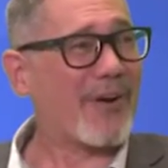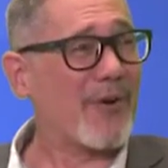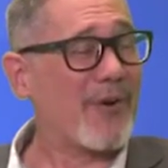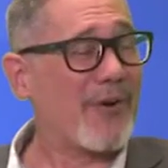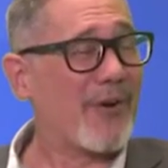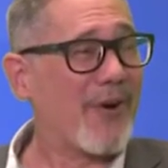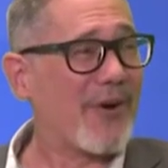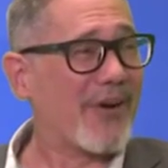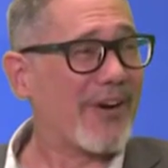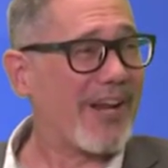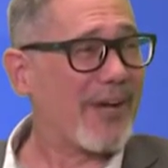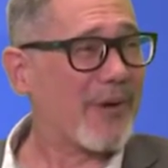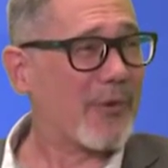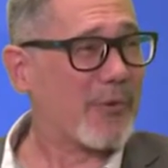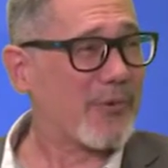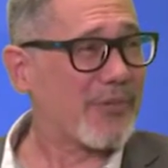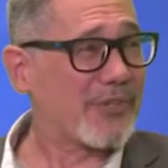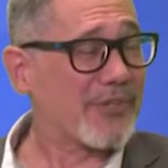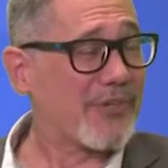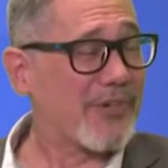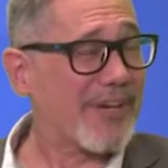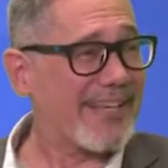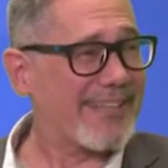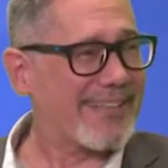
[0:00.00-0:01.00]
con los
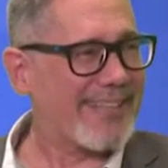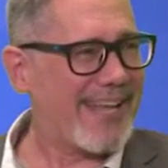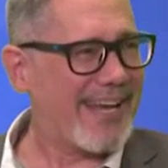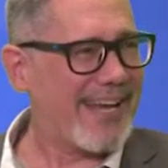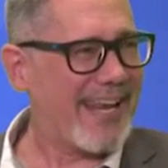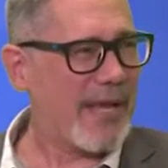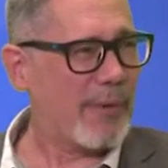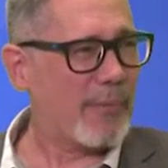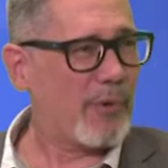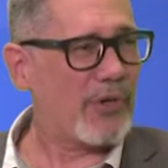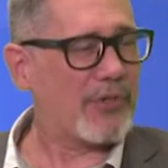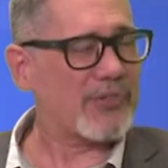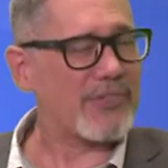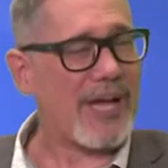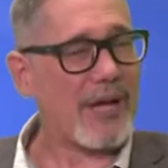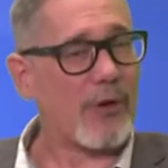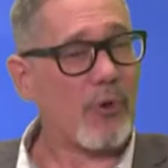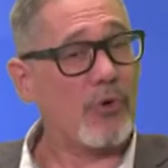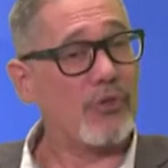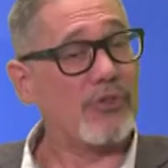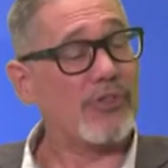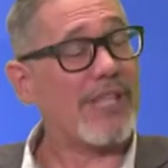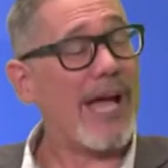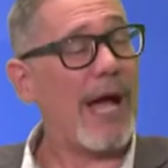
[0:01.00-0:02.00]
recursos que tenemos, o sea,
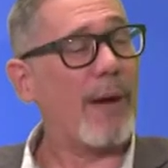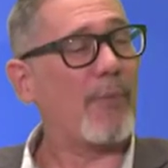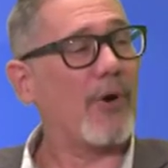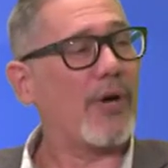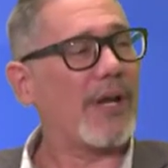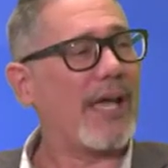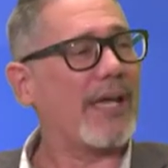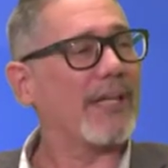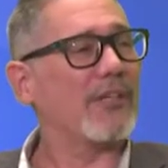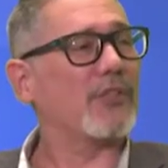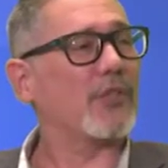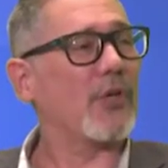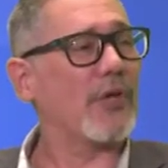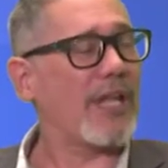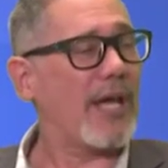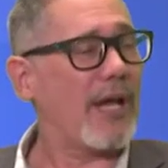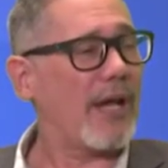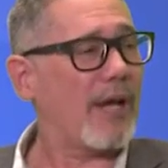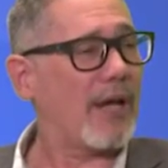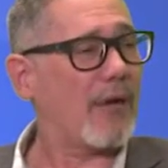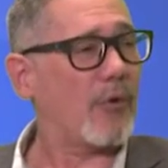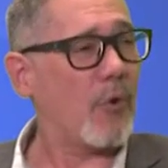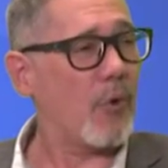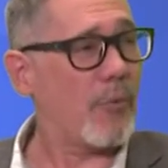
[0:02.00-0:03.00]
contamos las
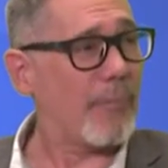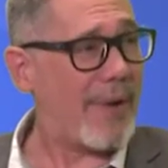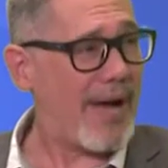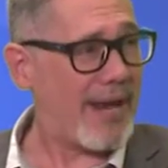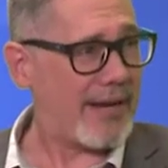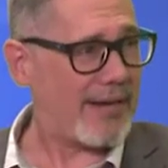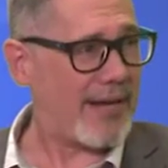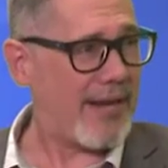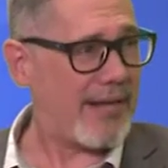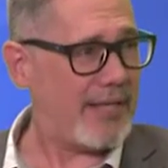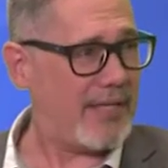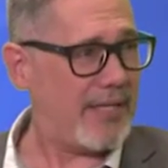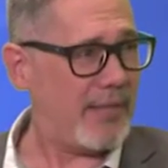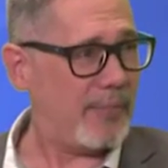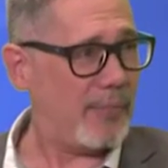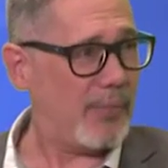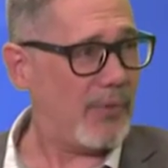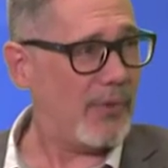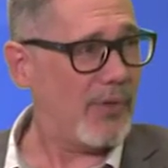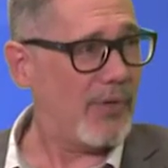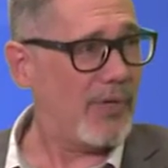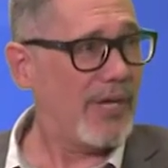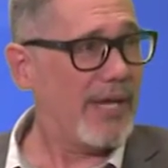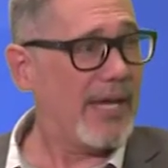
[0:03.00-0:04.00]
historias con más
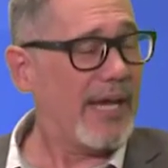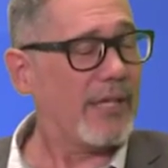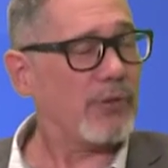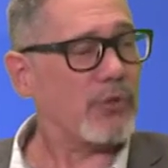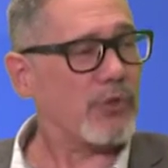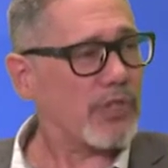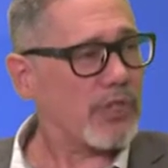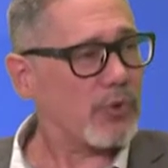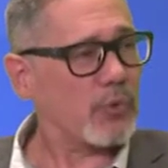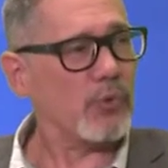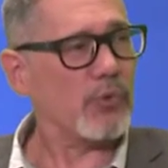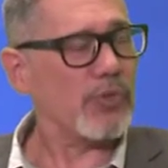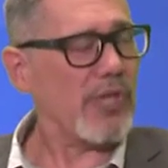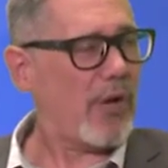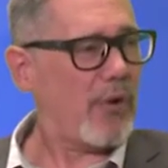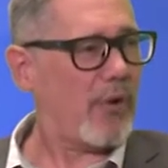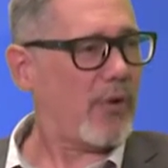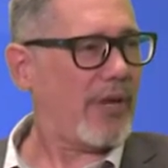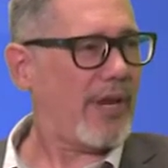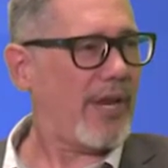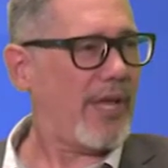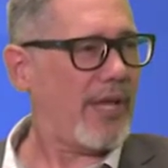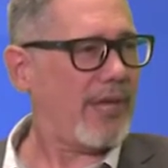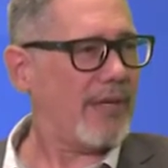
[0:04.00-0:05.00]
realismo. Entonces tú te
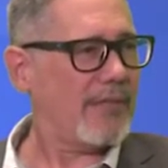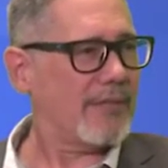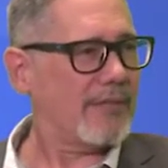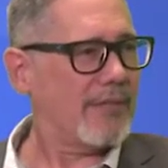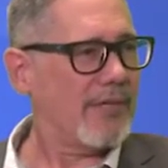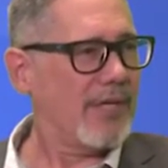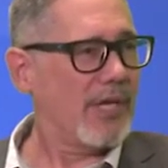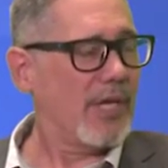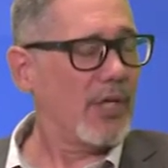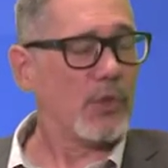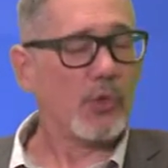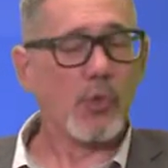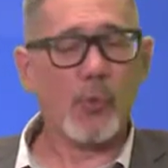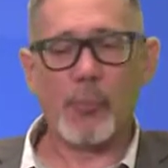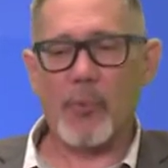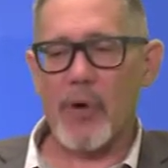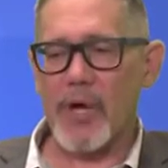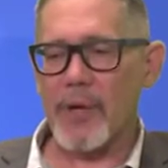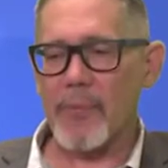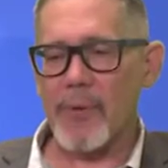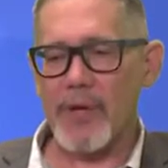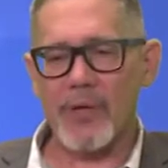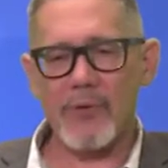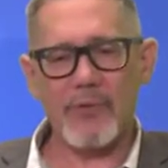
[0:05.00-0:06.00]
lo crees. Tú
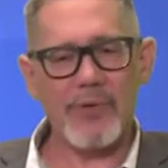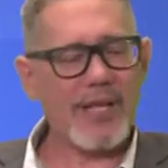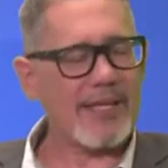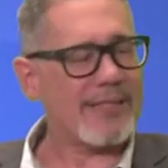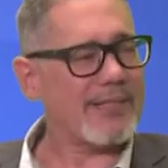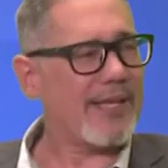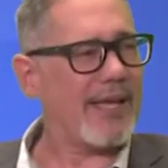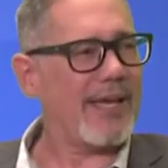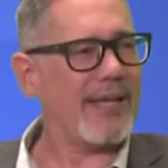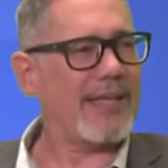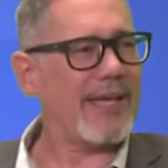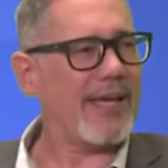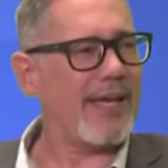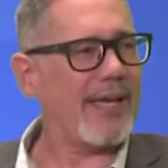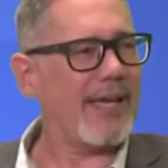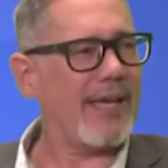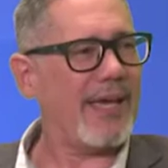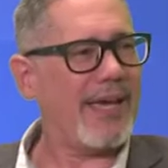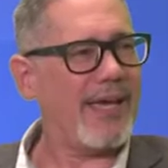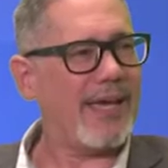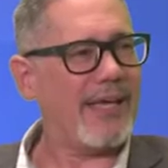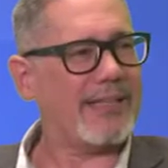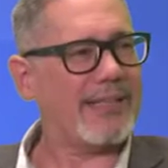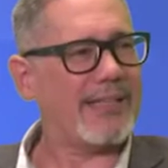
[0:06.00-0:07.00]
puedes ver una serie
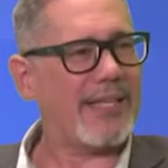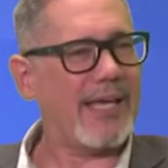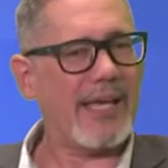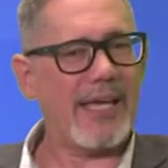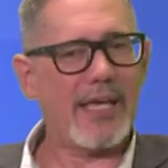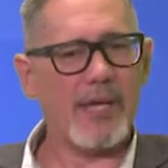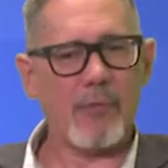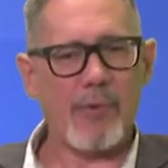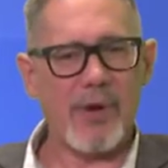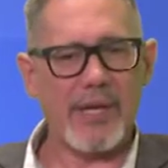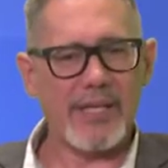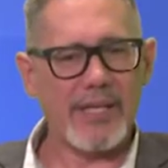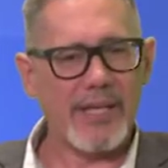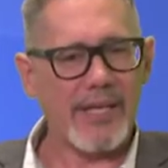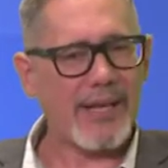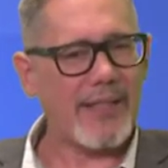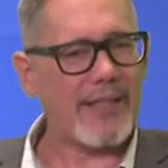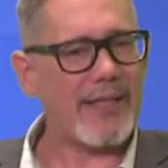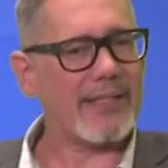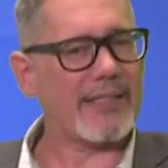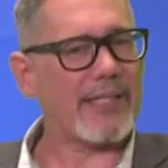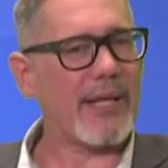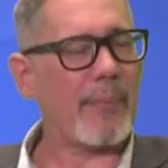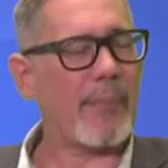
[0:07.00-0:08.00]
este, en cualquiera
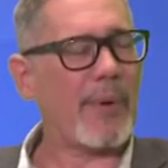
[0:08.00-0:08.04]
de estas